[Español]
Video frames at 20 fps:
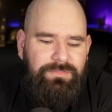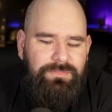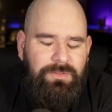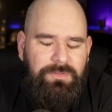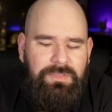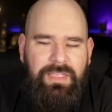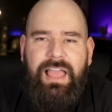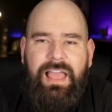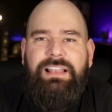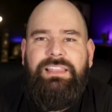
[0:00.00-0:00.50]

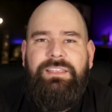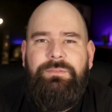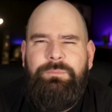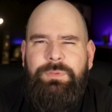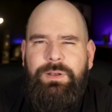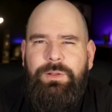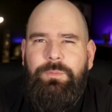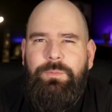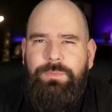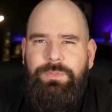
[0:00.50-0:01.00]
donde alguien
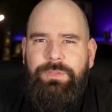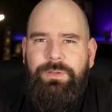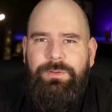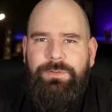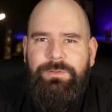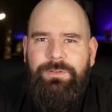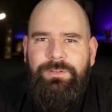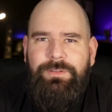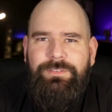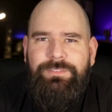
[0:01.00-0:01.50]

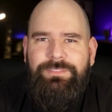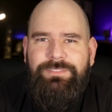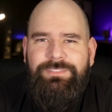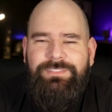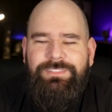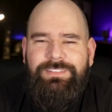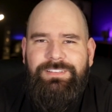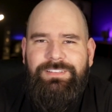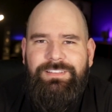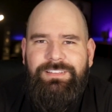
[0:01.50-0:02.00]
preguntó, ¿no?
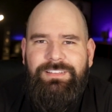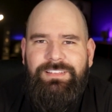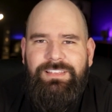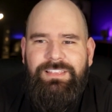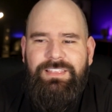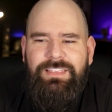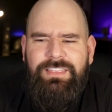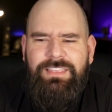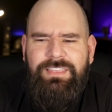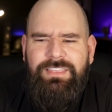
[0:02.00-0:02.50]

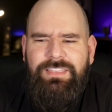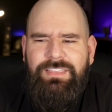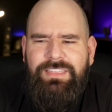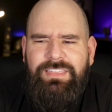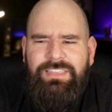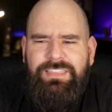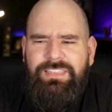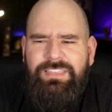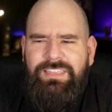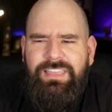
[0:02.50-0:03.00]

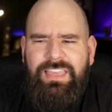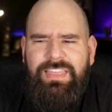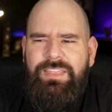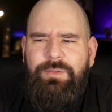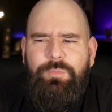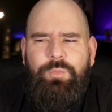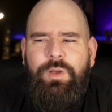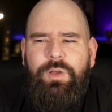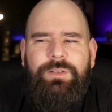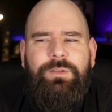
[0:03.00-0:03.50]
¿Qué
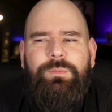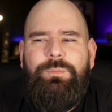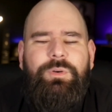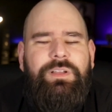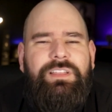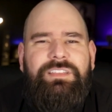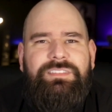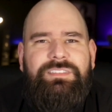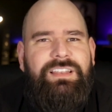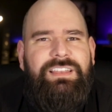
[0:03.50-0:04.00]
de bueno
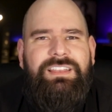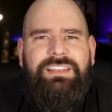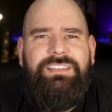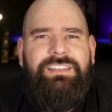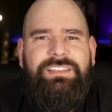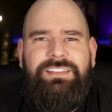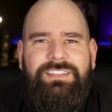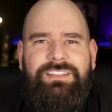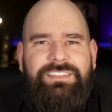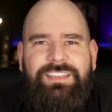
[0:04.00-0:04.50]
puede salir
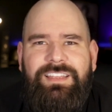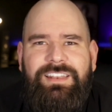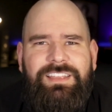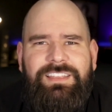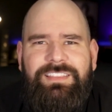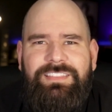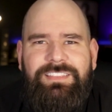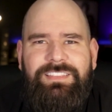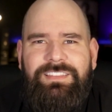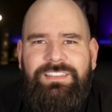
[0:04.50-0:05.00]
de
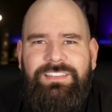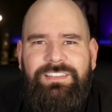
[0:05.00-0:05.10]
Nazaret?